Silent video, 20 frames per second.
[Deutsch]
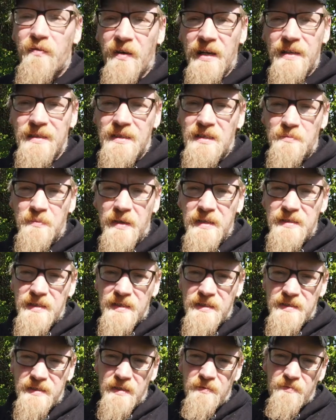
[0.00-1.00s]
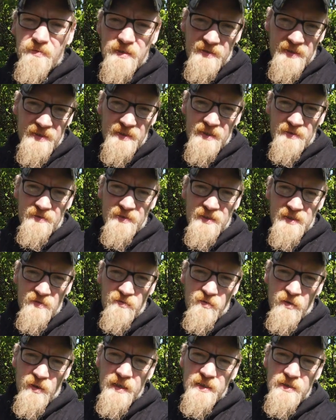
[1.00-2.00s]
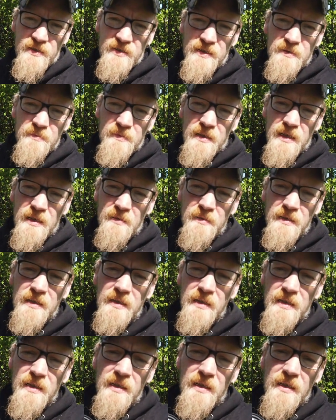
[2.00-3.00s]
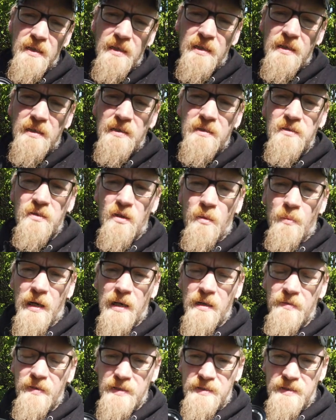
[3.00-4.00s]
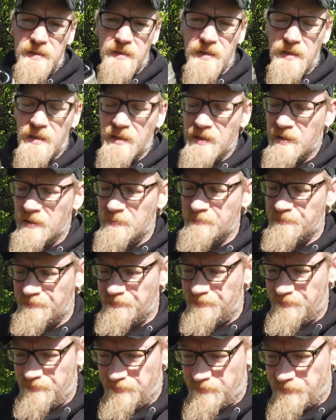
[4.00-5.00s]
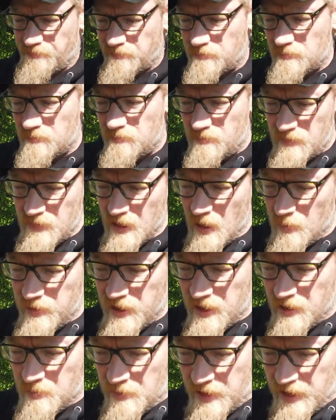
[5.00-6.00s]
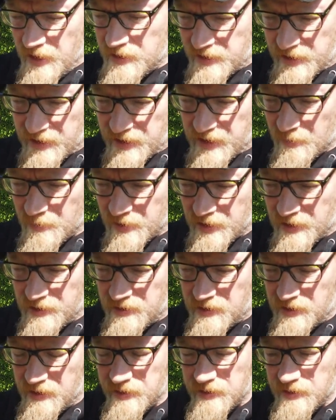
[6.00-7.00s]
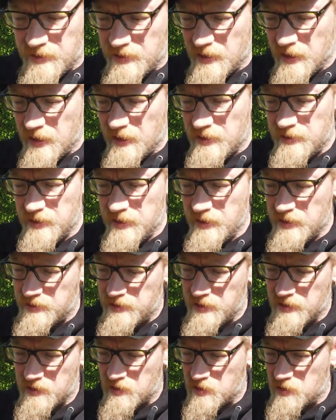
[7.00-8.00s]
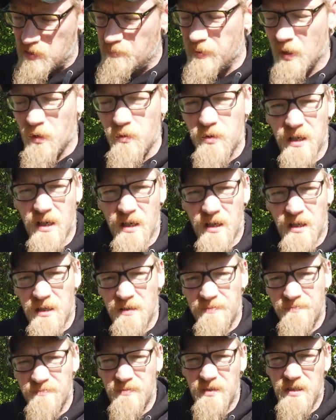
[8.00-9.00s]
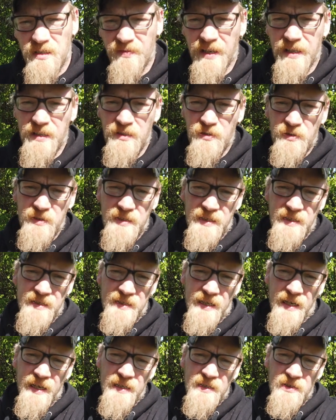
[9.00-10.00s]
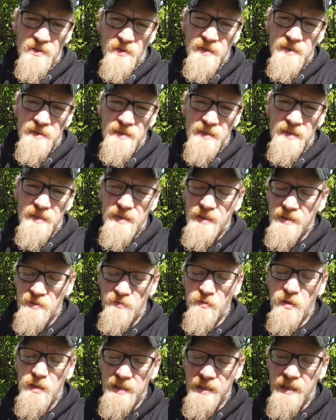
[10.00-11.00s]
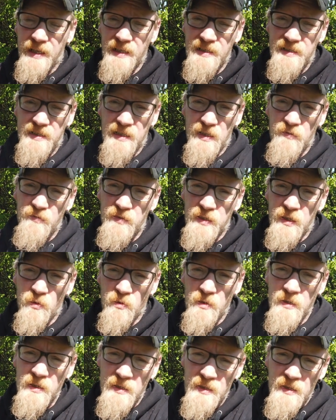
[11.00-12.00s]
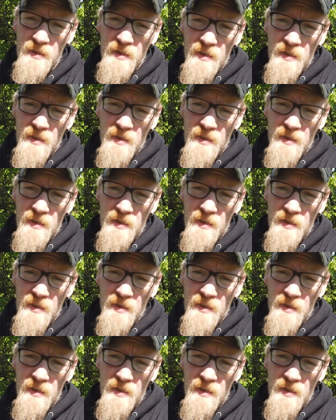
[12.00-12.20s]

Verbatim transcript: Verhältnismäßig in dem, weil wie gesagt, was ich vorher sonst immer habe. Normalerweise ähm, habe ich ja immer ältere Kameras. Die ist jetzt Baujahr 92, 93, also wirklich relativ jung.